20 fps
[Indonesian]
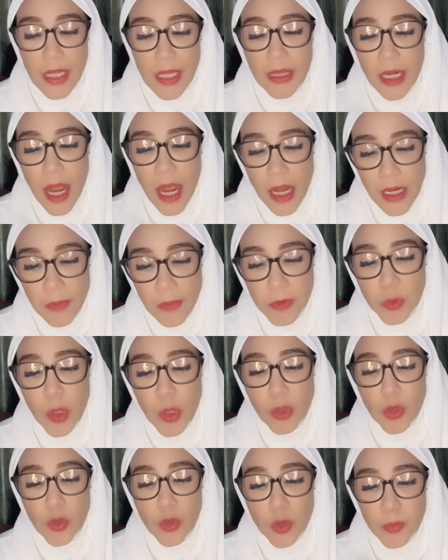terhadap
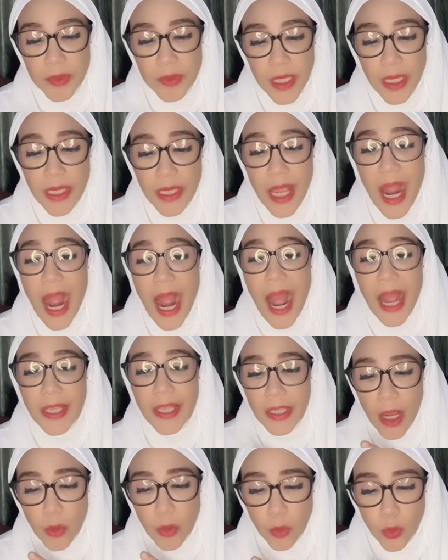suatu subjek yang
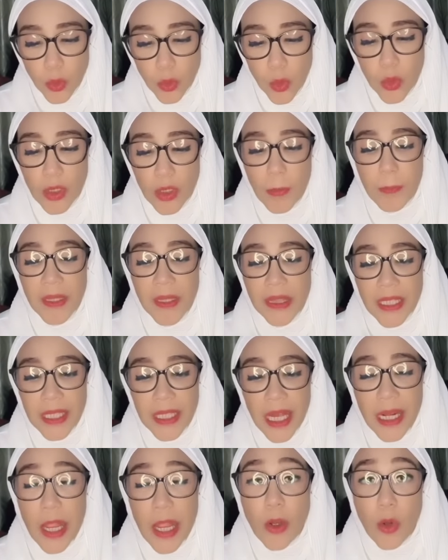hanya untuk
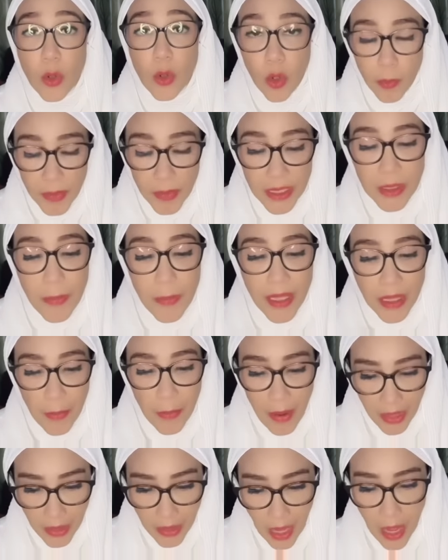kepentingan ekonomi
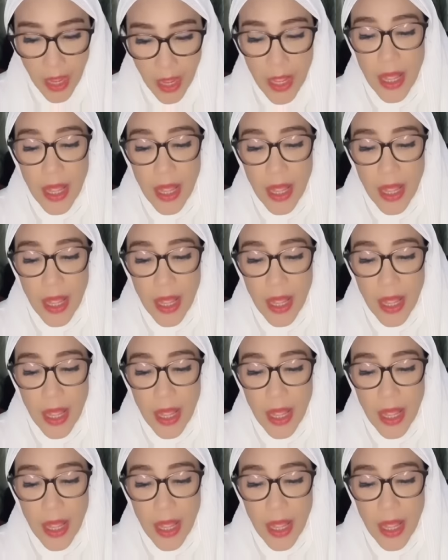semata-mata